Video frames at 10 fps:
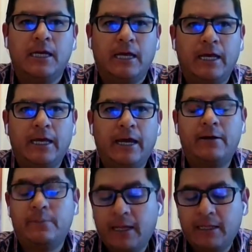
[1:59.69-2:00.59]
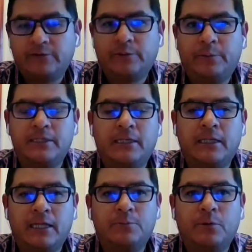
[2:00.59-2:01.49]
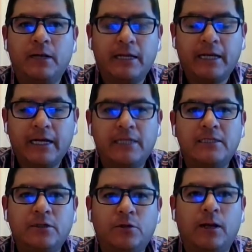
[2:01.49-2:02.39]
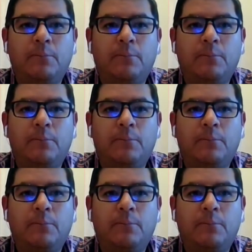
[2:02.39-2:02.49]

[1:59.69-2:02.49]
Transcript: eh, armadas representadas por el ejército, la